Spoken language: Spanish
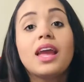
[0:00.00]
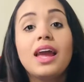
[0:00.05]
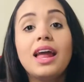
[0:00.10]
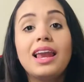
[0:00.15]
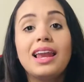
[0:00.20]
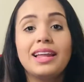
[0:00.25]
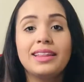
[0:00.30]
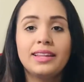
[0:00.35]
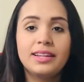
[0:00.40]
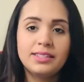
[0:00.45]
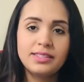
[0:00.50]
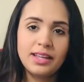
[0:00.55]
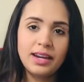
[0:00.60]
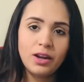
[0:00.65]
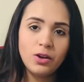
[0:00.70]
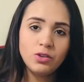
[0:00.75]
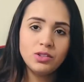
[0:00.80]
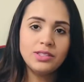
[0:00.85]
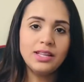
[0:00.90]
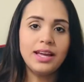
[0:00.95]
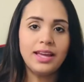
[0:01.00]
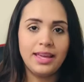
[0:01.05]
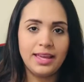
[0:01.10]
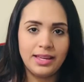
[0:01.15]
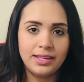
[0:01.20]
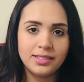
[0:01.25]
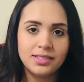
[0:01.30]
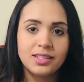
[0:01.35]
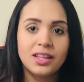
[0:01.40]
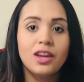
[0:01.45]
La tercera cosa
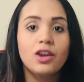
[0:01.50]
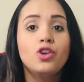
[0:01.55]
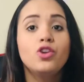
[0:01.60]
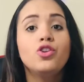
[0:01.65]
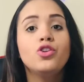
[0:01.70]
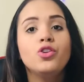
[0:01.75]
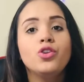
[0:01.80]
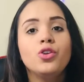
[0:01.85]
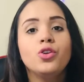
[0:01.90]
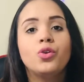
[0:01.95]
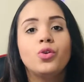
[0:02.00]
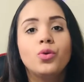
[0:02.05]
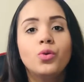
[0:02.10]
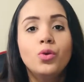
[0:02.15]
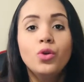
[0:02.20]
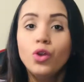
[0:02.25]
es no,